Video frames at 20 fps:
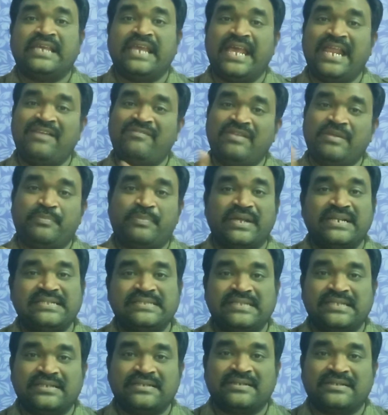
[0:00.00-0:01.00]
கேள்வி
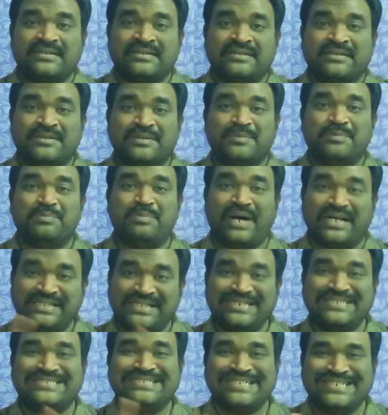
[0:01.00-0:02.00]
பெருசு
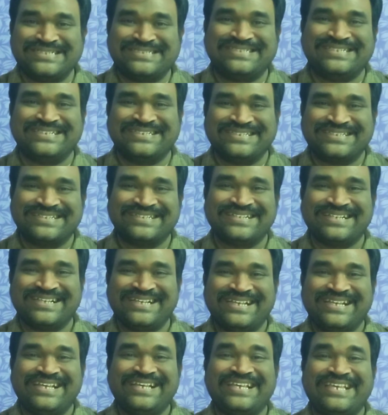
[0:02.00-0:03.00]
பதில் சிறுசு
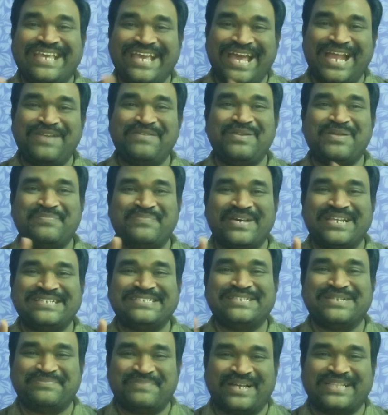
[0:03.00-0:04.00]
கேள்வி
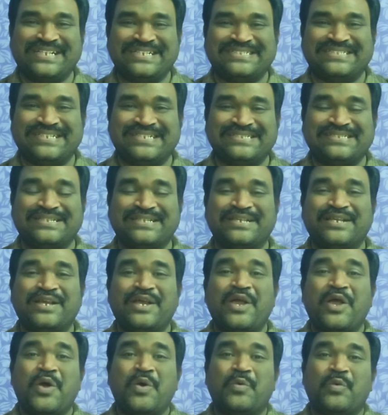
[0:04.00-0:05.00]
பெருசு பதில் சிறுசு
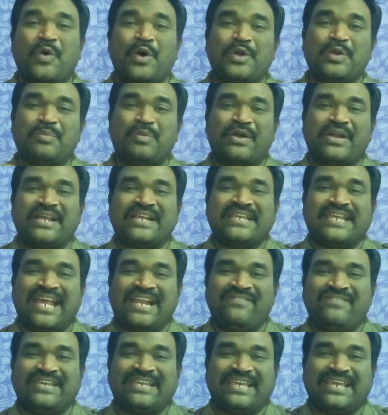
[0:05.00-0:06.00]
ஒரு முழ
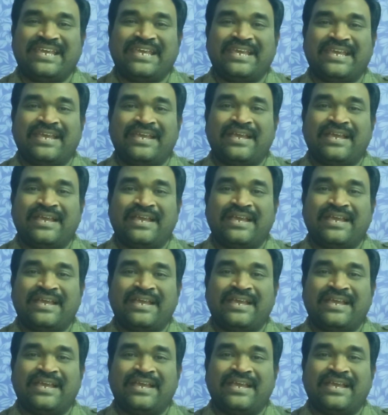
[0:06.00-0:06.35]
கேள்விக்கு